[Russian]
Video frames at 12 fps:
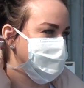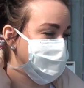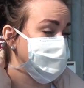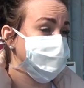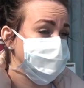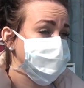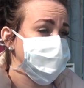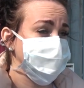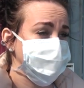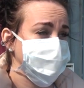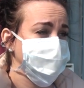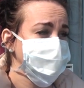
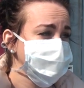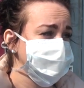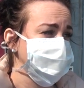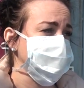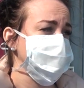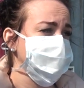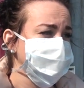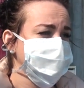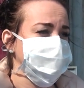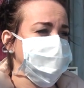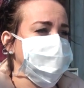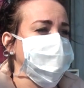Ростовской области
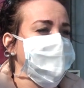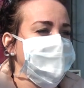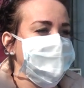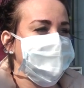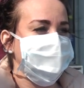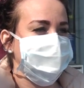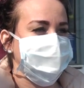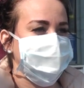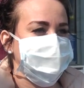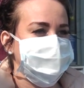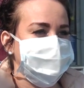объявлена а,